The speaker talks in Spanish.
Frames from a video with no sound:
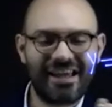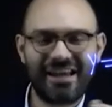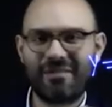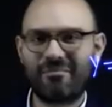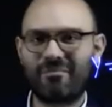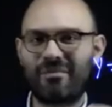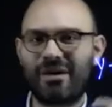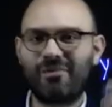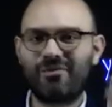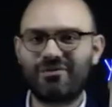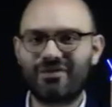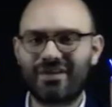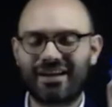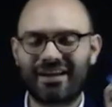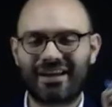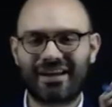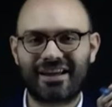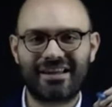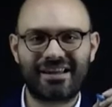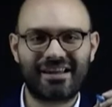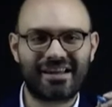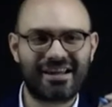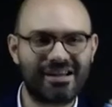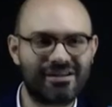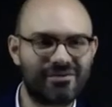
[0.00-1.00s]
vamos a
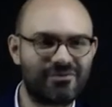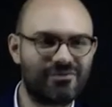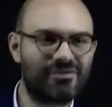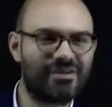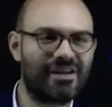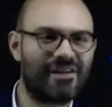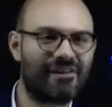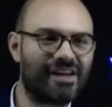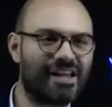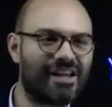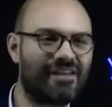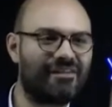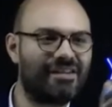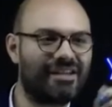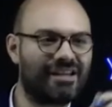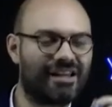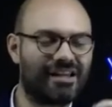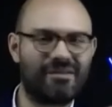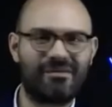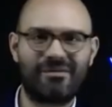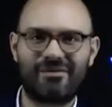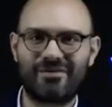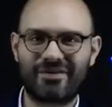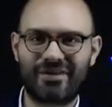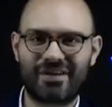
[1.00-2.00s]
generar una variable que le
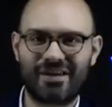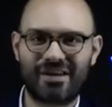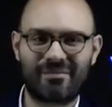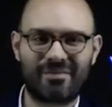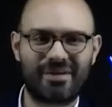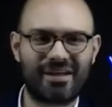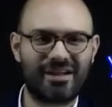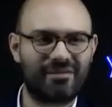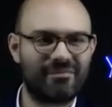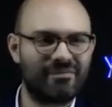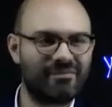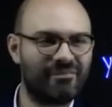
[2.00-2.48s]
vamos a llamar